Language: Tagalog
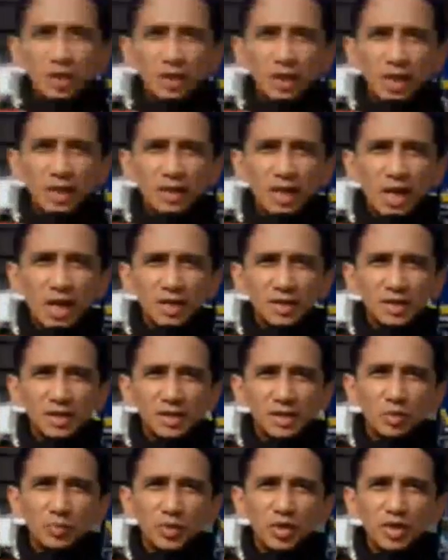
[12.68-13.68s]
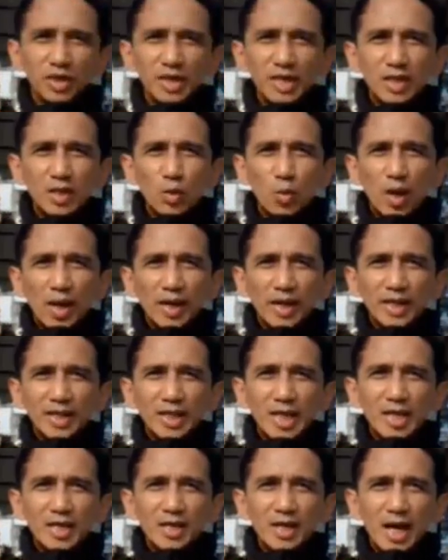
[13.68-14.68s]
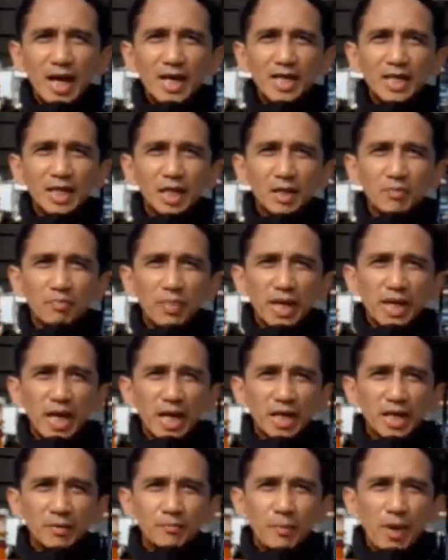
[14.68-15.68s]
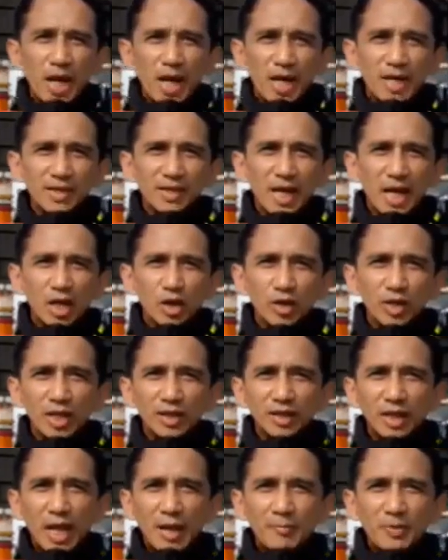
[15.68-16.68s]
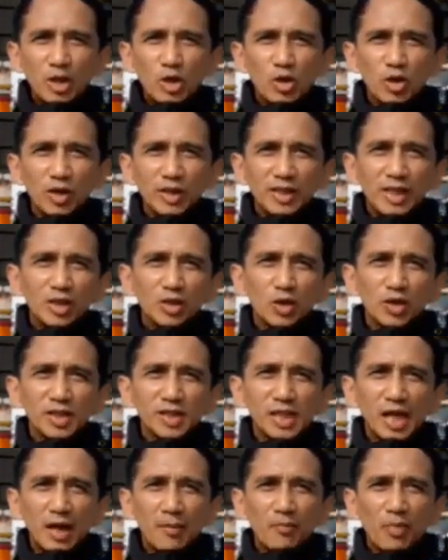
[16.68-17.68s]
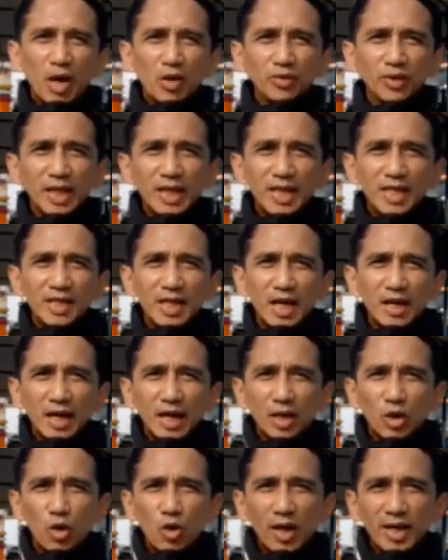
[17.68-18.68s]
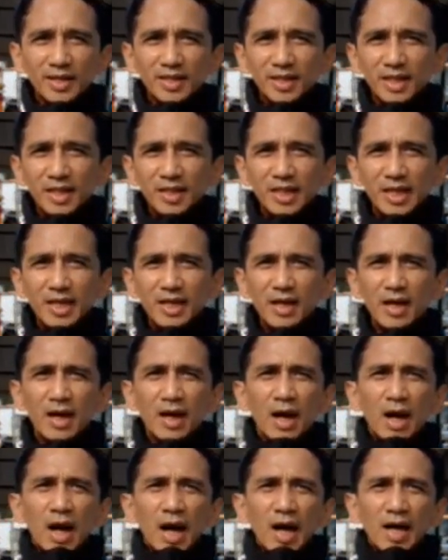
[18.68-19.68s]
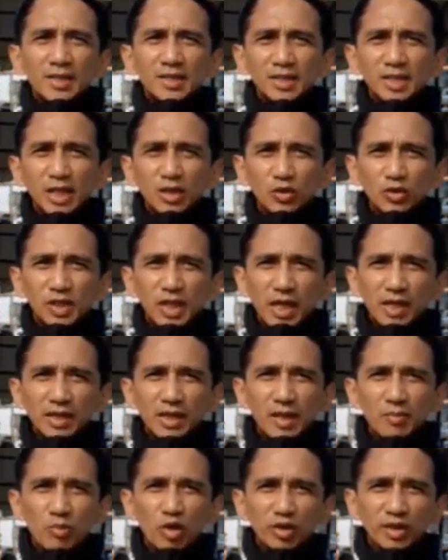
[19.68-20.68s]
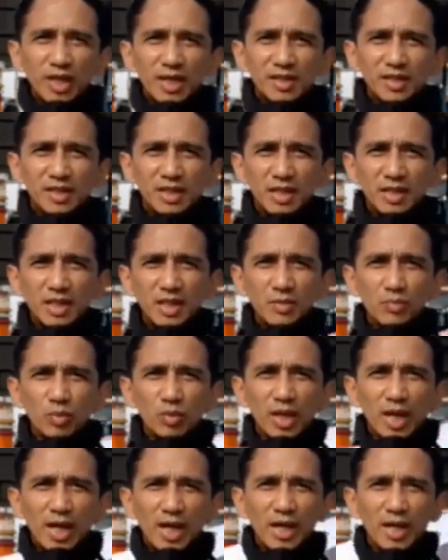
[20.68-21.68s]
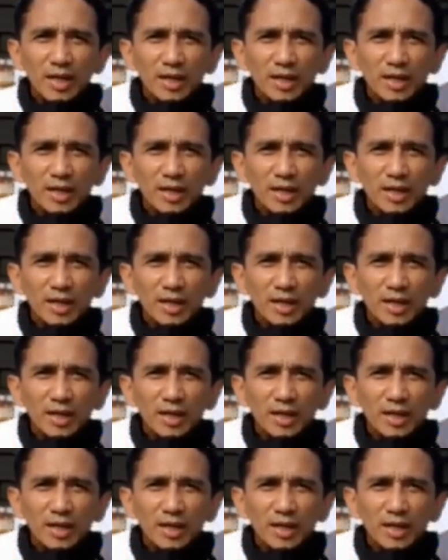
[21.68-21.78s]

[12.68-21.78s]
enhanced community quarantine ay naging banayad pa ang daloy ng trapiko dito sa boundary ng Caloocan City at San Jose del Monte City, Bulacan.